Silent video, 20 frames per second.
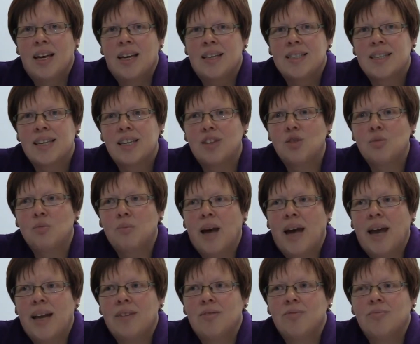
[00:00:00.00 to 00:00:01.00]
Es geht um
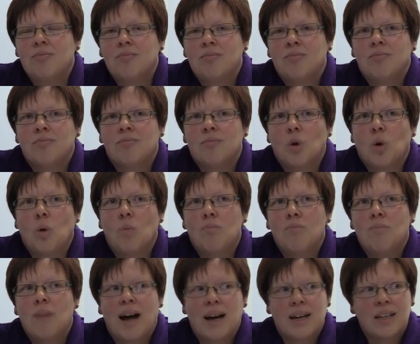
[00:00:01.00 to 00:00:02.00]
ein,
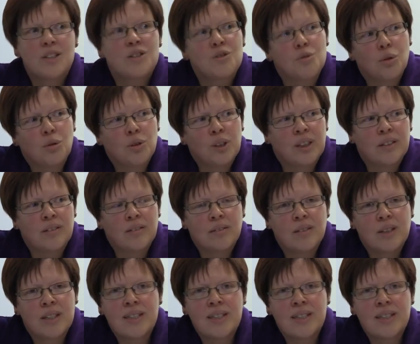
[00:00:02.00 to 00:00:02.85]
um Aktionen.